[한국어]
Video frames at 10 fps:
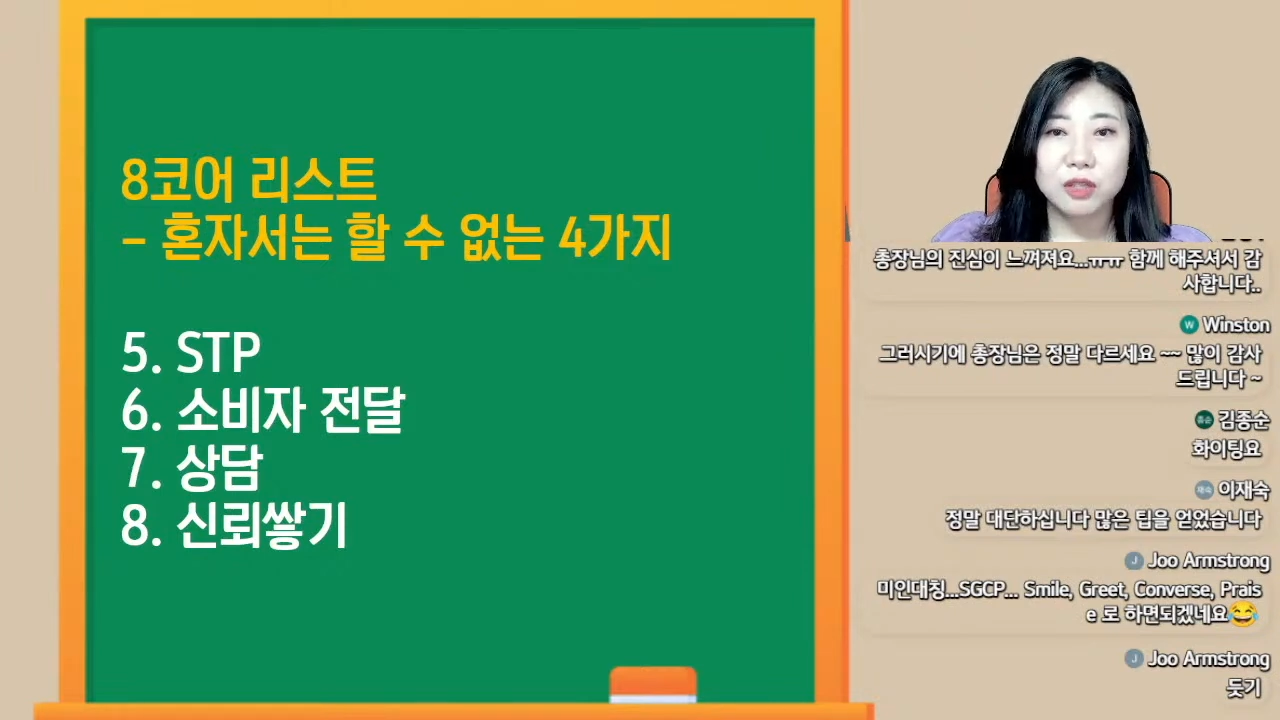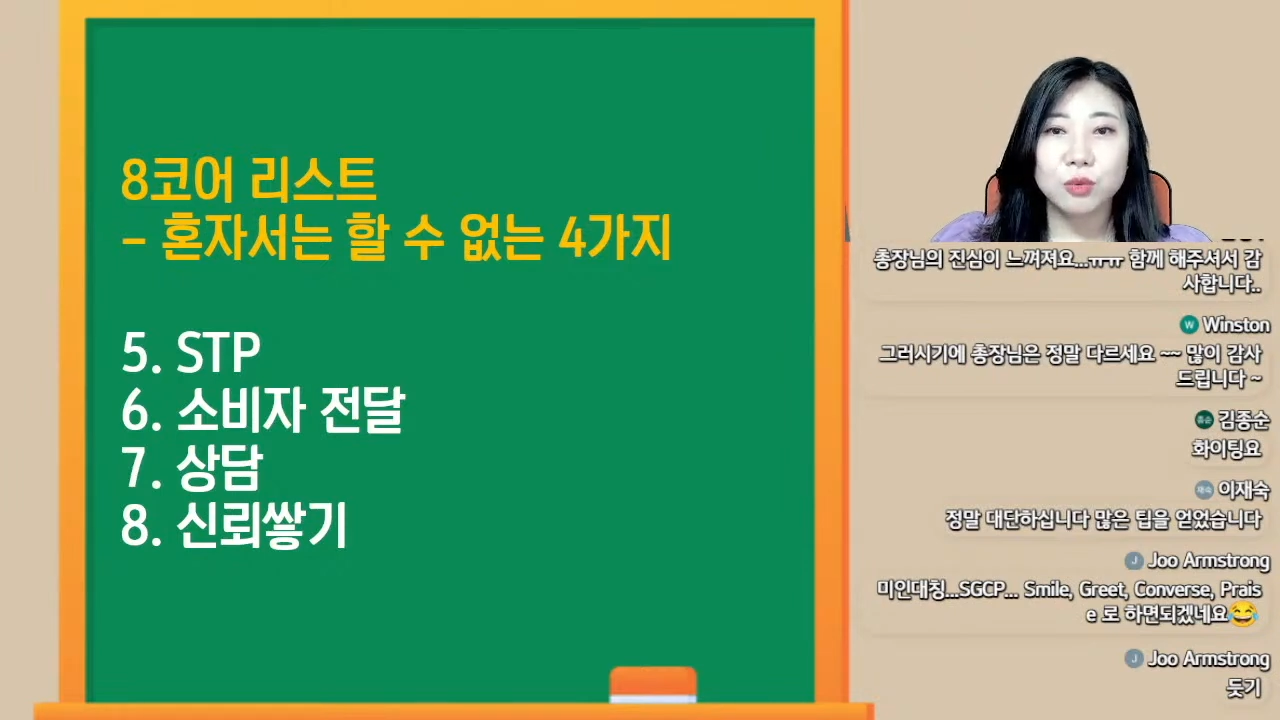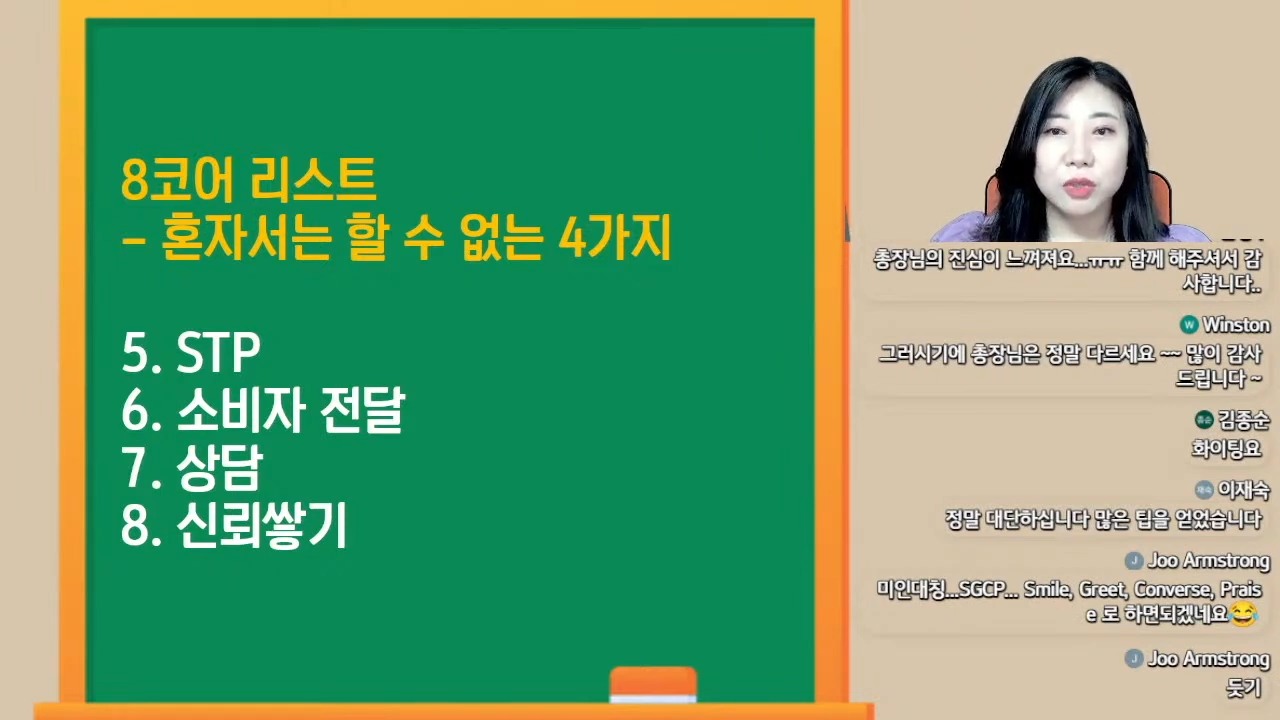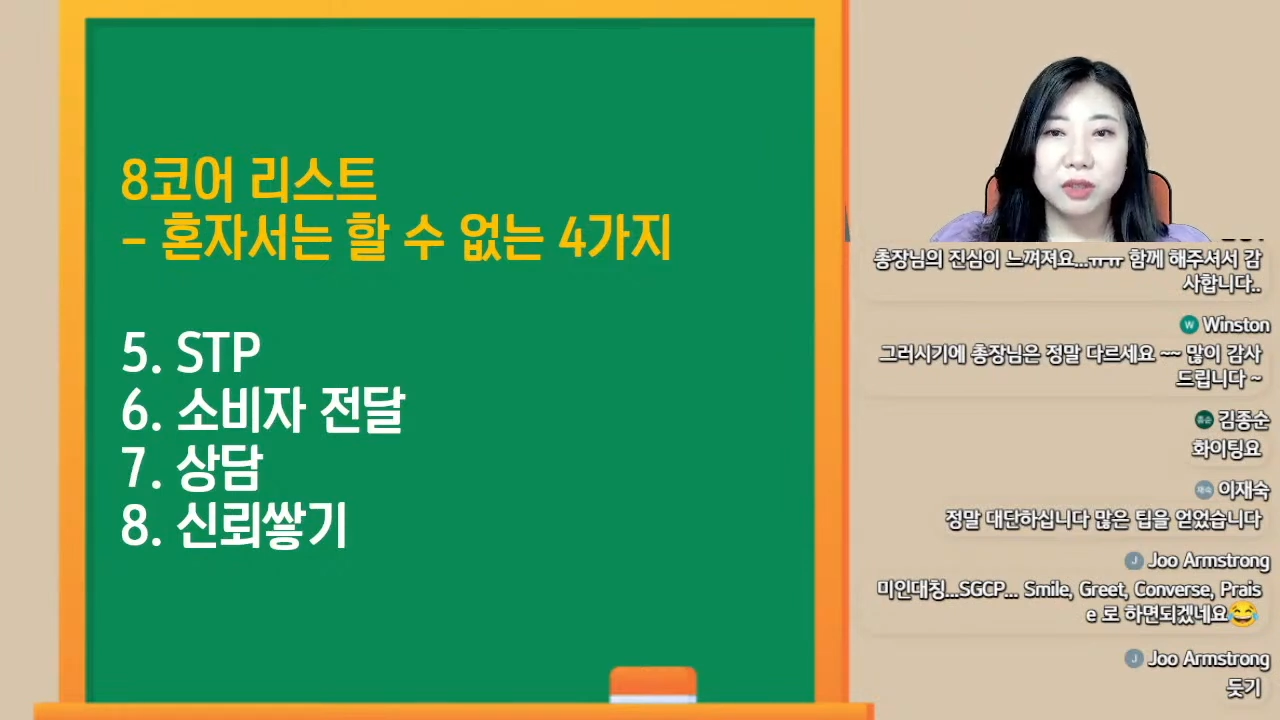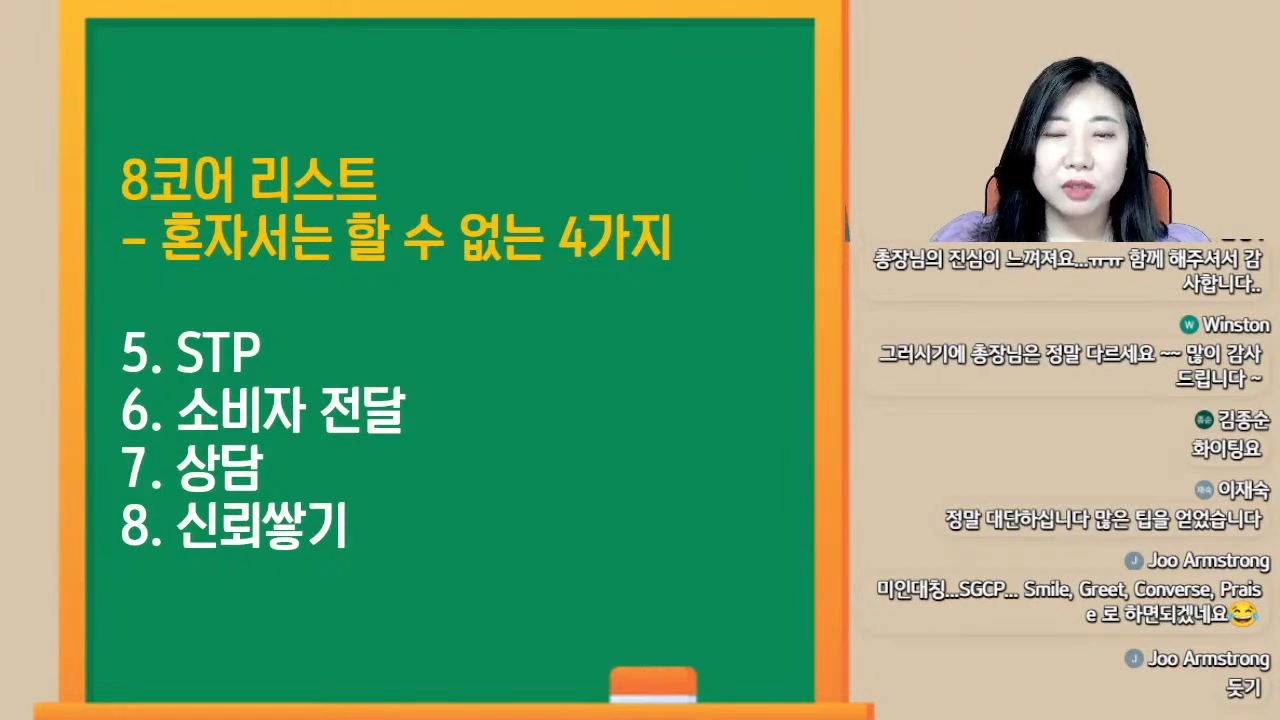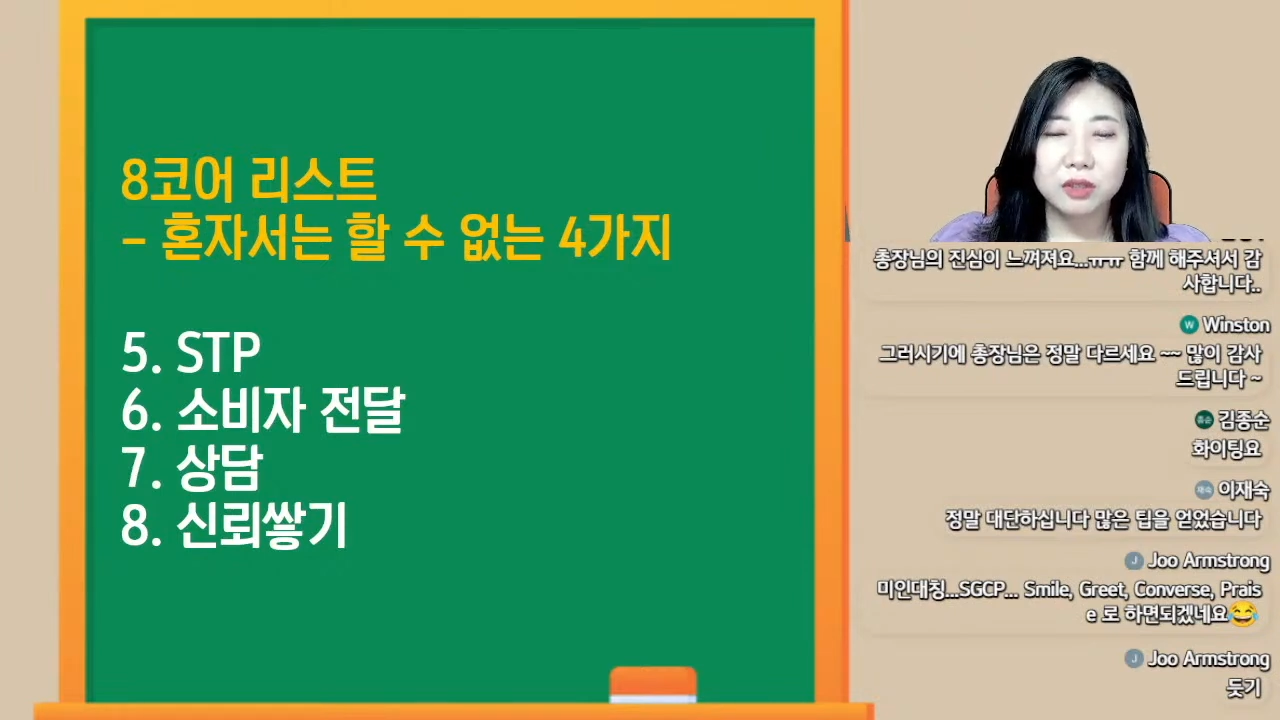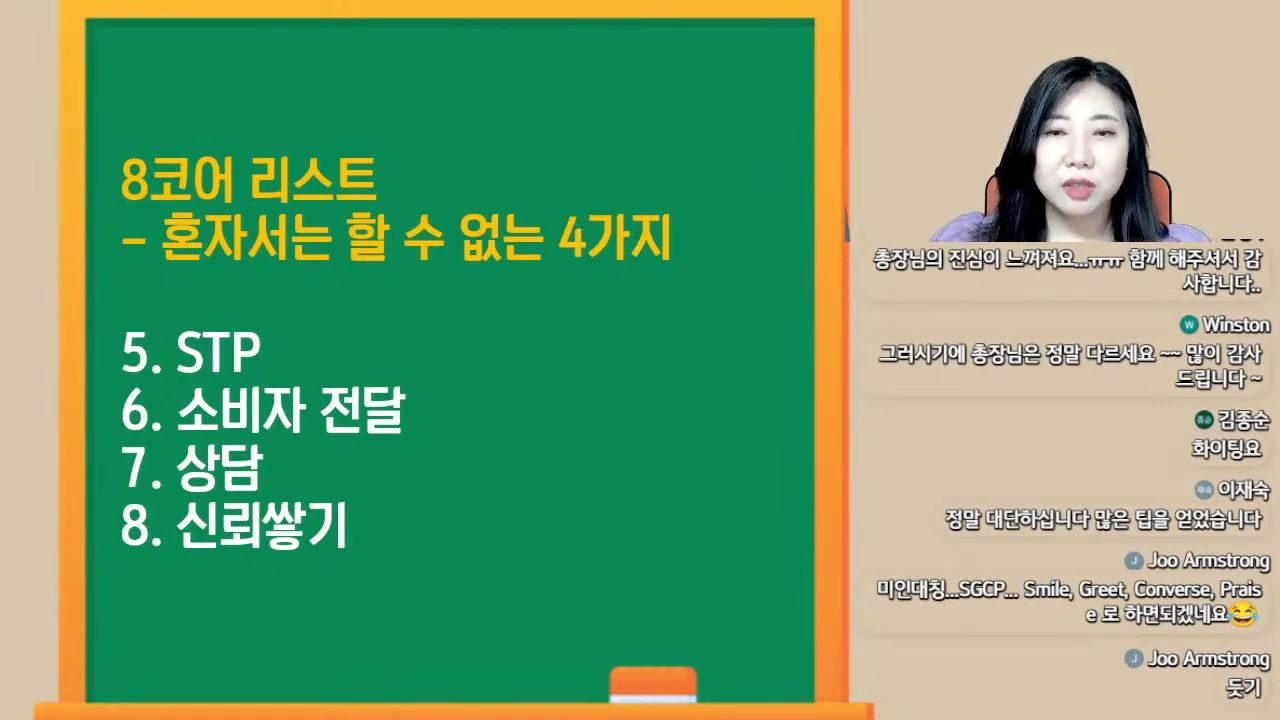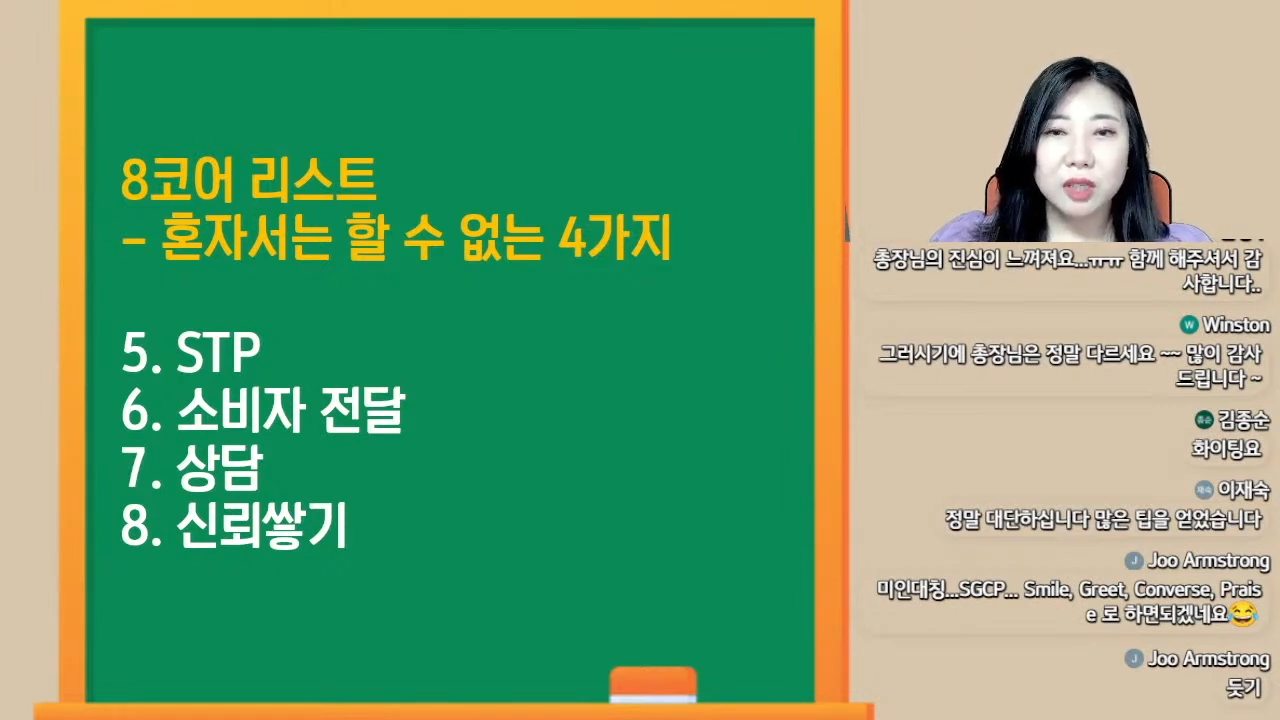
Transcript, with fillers: 수 있는